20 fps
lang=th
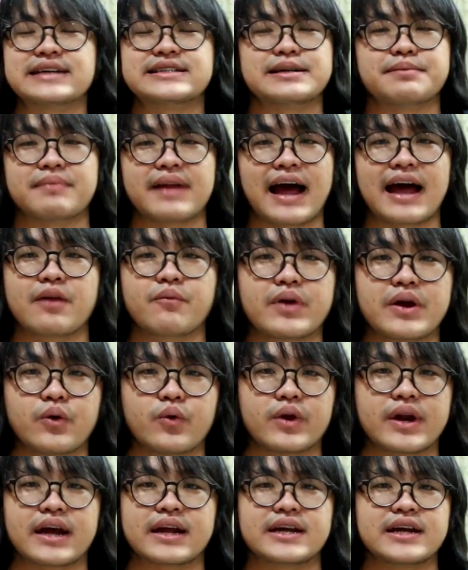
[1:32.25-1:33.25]
50 ล้านวิว
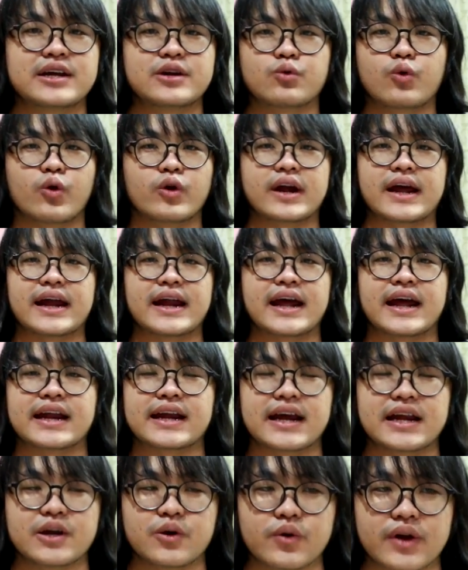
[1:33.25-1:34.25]
เนี่ยที่ทุกคนเห็นเห็น
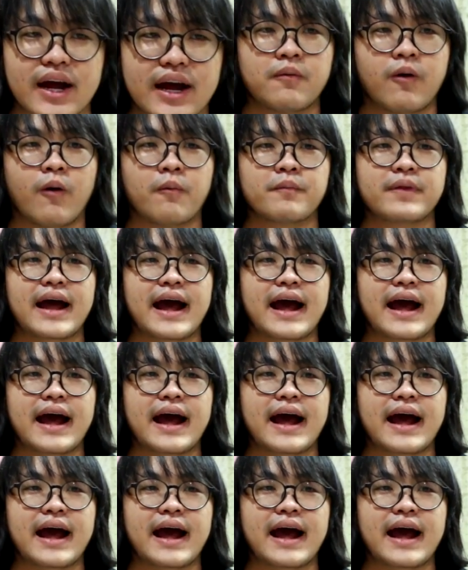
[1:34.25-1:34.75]
กันอยู่เนี่ย ผม